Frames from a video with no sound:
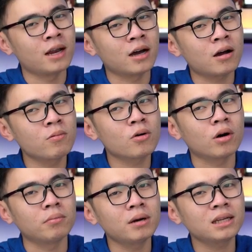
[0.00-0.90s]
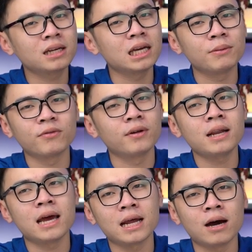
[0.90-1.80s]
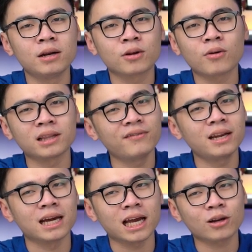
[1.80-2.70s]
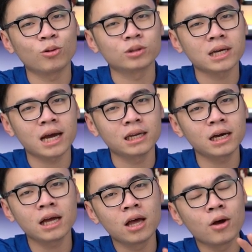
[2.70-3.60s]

Vậy là không còn bất kỳ một vấn đề nào liên quan tới vấn đề nghẽn cổ chai nữa.